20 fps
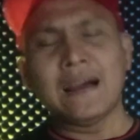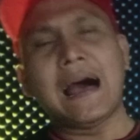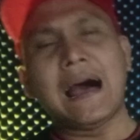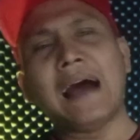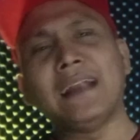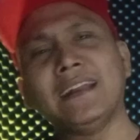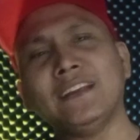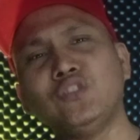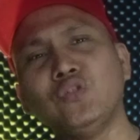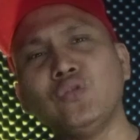
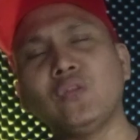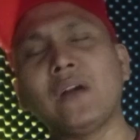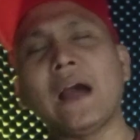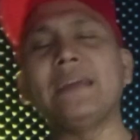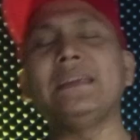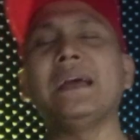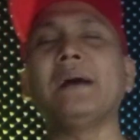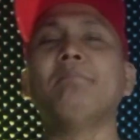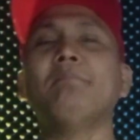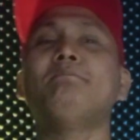Ada juga
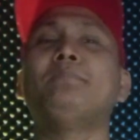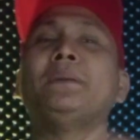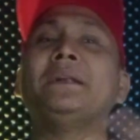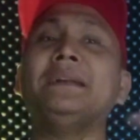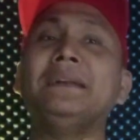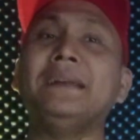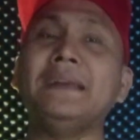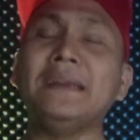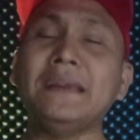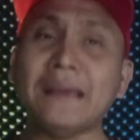yang
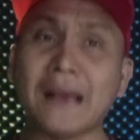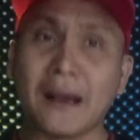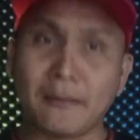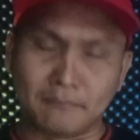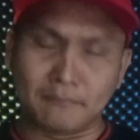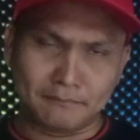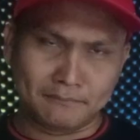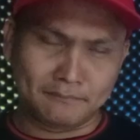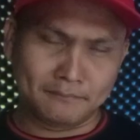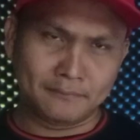
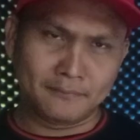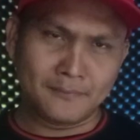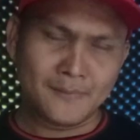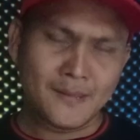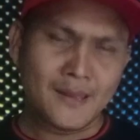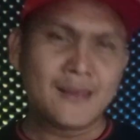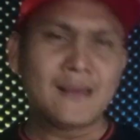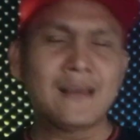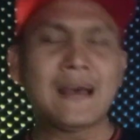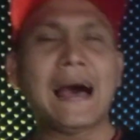pendiam.
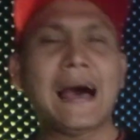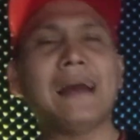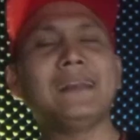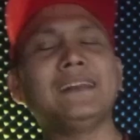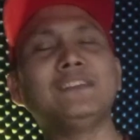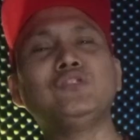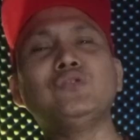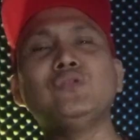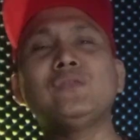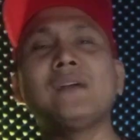
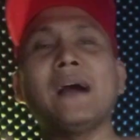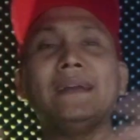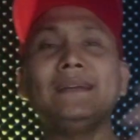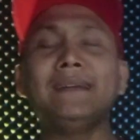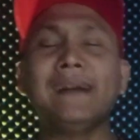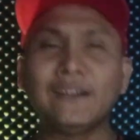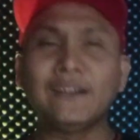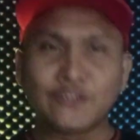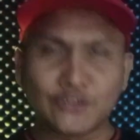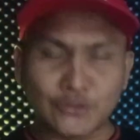Ada juga
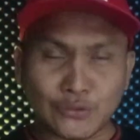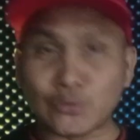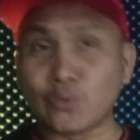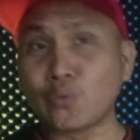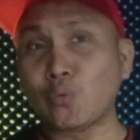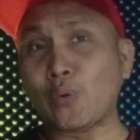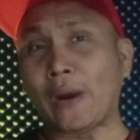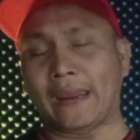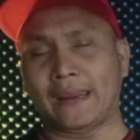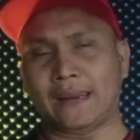yang
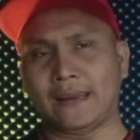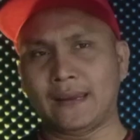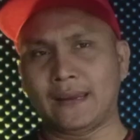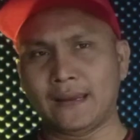cuek.